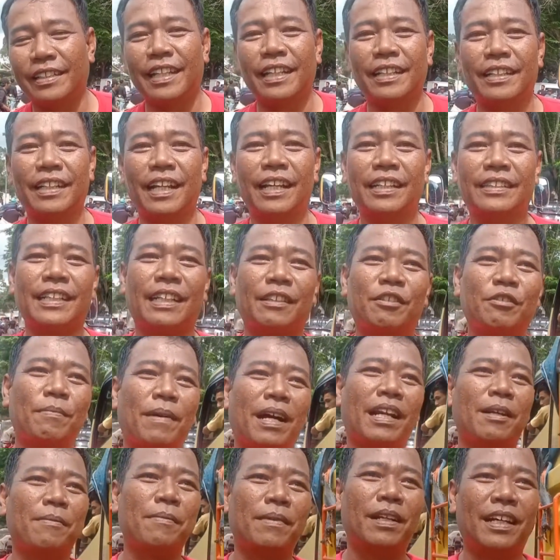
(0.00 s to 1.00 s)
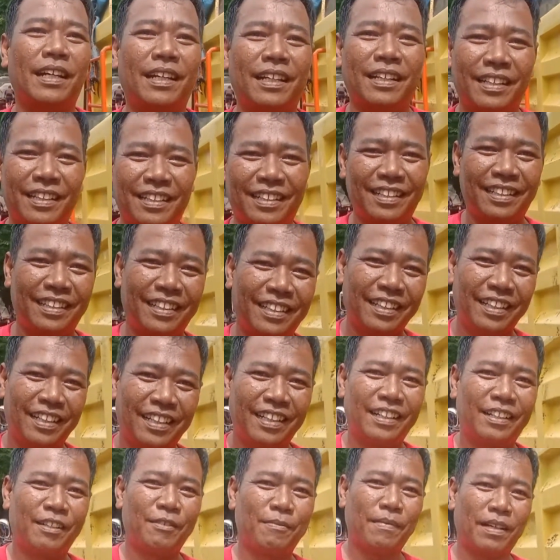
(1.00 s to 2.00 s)
dari, dari satu malam lah.
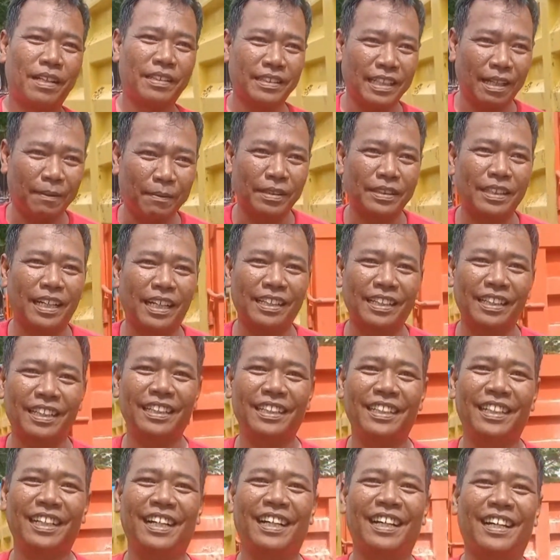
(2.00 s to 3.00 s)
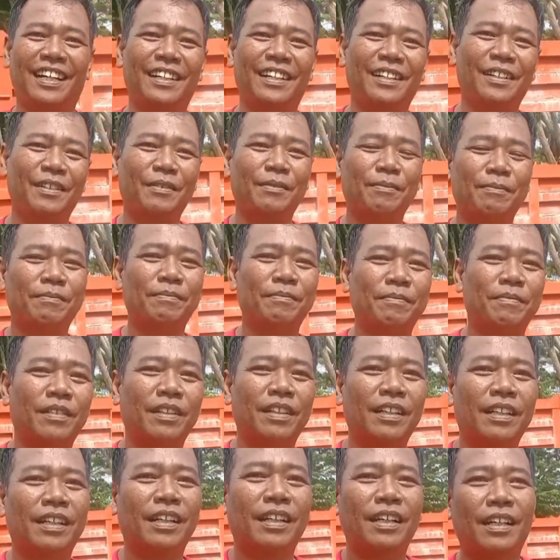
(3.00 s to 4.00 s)
Sampai saat ini. Sampai saat ini ya.
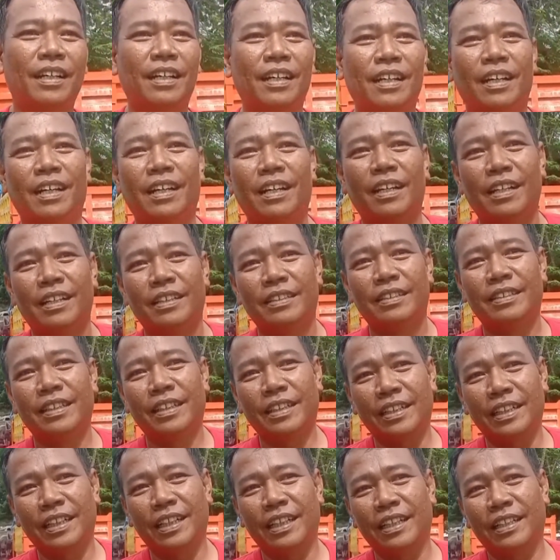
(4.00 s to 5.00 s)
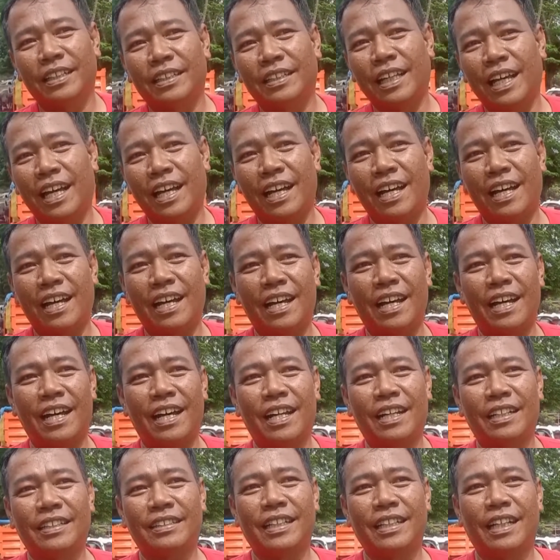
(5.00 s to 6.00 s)
Ketinggian air itu di jalan berapa?
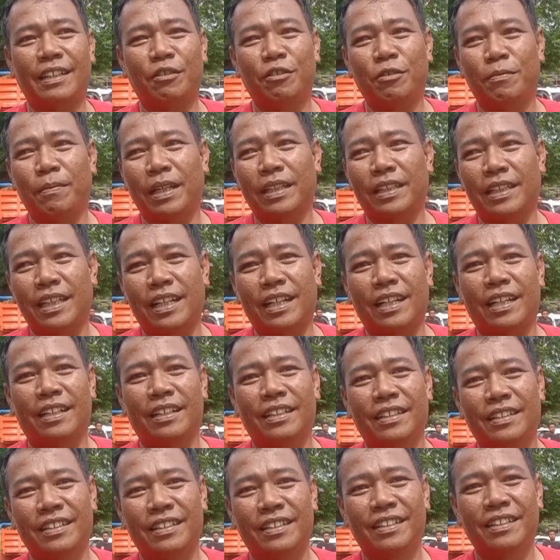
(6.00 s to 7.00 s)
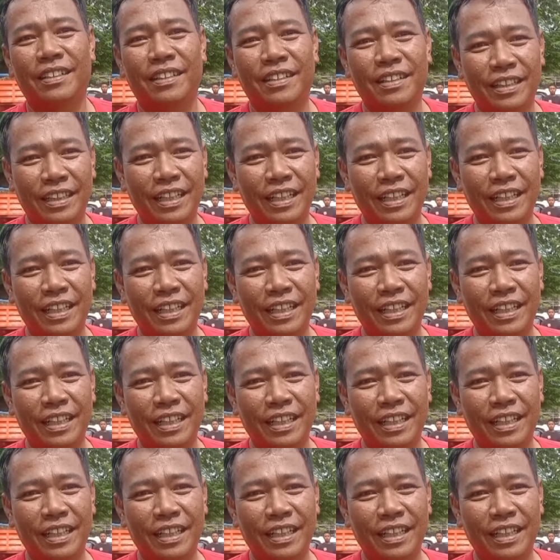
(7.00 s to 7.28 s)
Sekitar satu meter. Satu